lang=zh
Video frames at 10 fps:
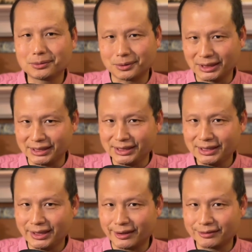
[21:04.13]
国的
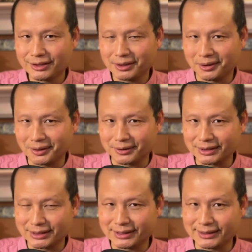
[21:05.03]
医疗系统
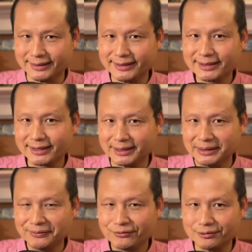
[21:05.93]
是极
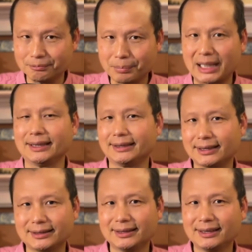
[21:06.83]
其腐败
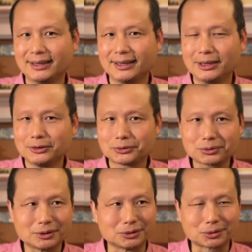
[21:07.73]
的，
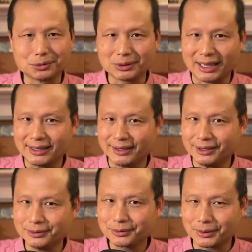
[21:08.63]
做出来的
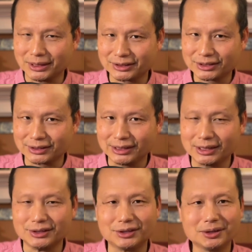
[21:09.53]
临床试
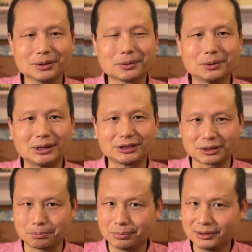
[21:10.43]
验结果是
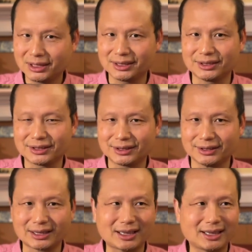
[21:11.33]
不可信
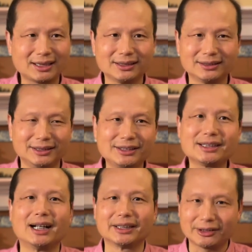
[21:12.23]
的。你
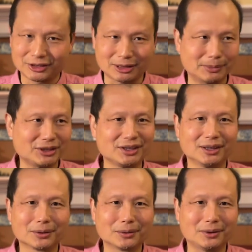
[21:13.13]
想要什么
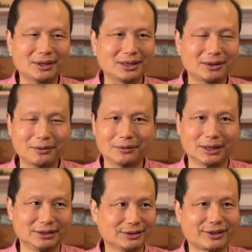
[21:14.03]
结果，我
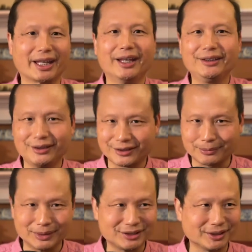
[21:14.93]
就给你什
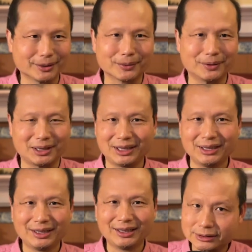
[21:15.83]
么结果。
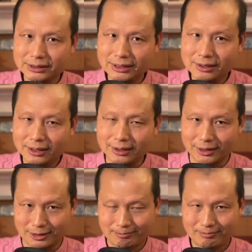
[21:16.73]
第二呢，